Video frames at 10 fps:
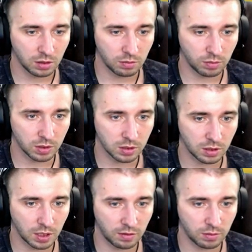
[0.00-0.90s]

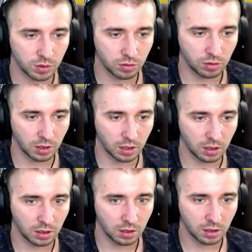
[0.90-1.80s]
Поставим сюда
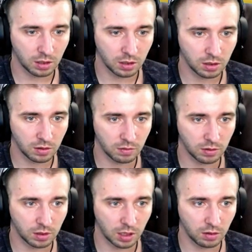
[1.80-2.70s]
вот
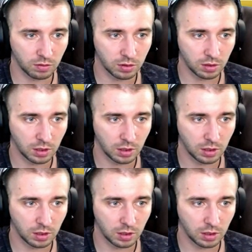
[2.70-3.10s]
так вот.